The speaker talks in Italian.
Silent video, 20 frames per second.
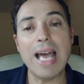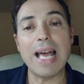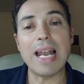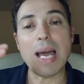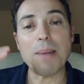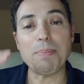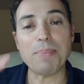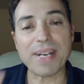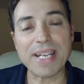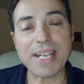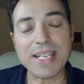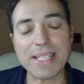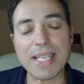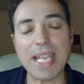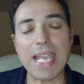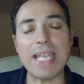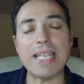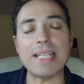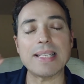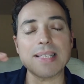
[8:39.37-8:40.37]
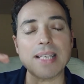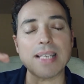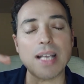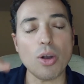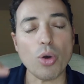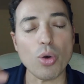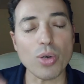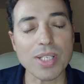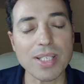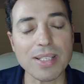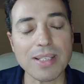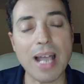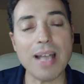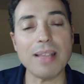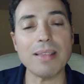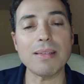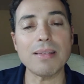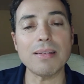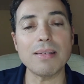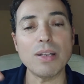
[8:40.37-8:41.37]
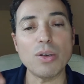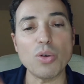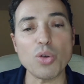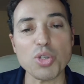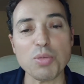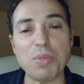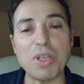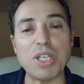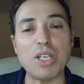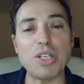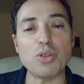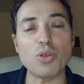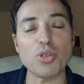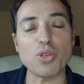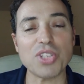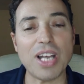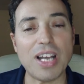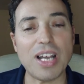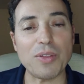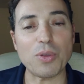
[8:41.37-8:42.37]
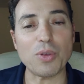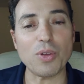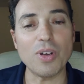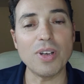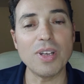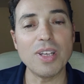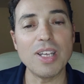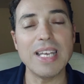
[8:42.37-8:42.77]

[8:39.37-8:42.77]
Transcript: la presenza costante dello Spirito Santo,